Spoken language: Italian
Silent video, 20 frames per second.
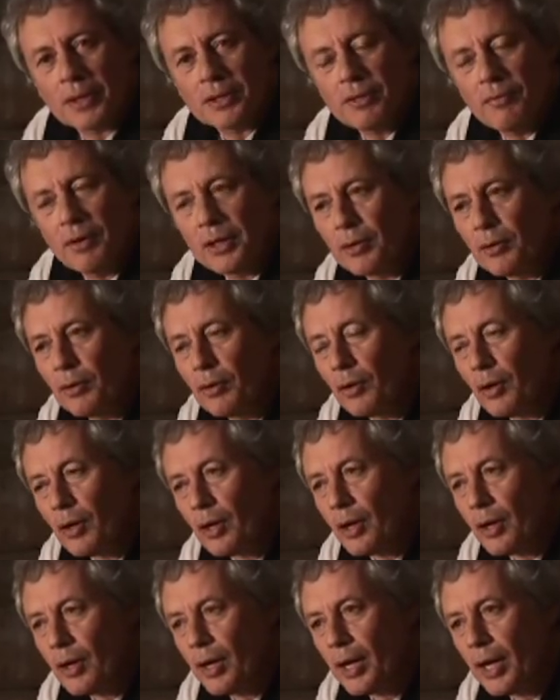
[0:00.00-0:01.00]
si
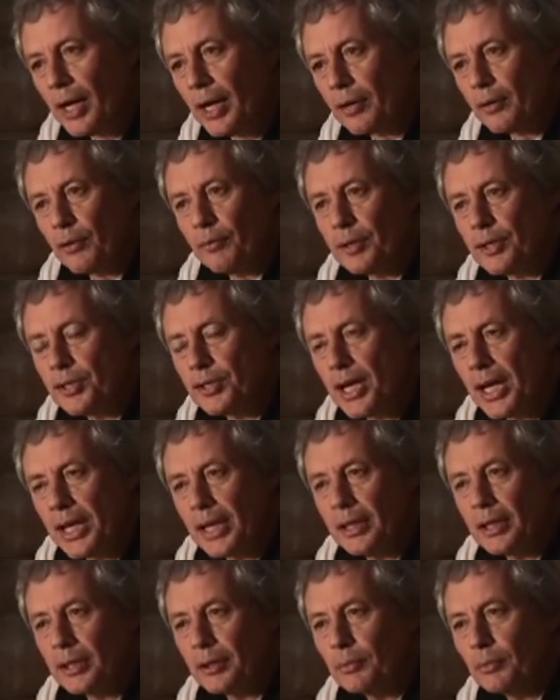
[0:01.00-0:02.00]
vanno a
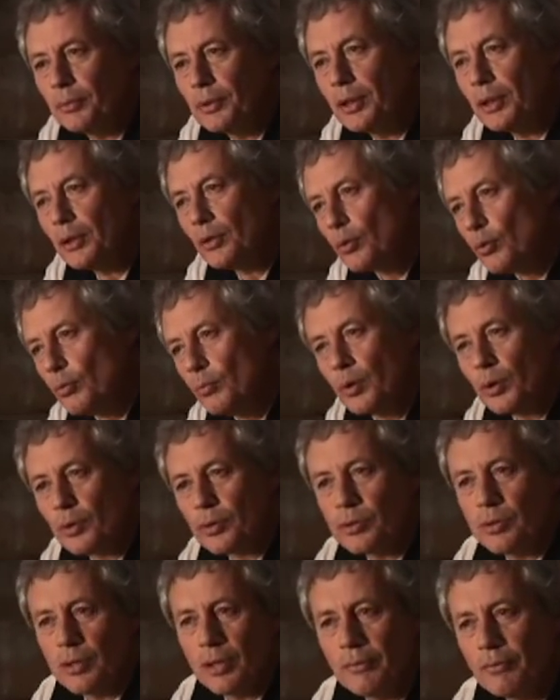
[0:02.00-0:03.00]
rovesciare tutti i
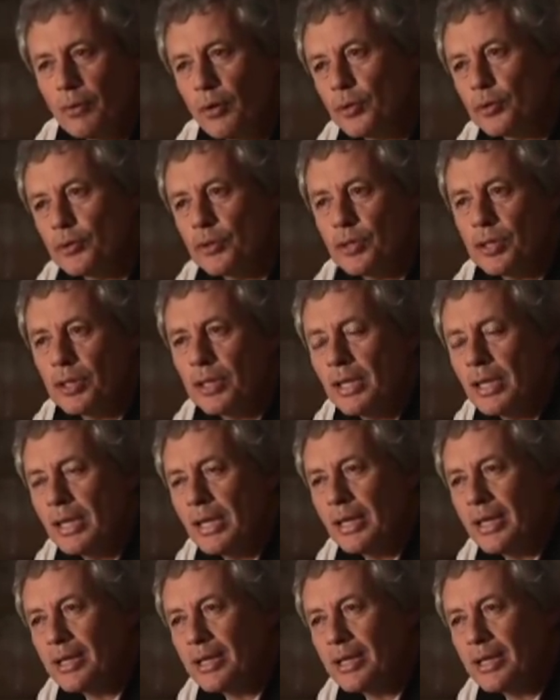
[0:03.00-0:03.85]
rumors, le voci,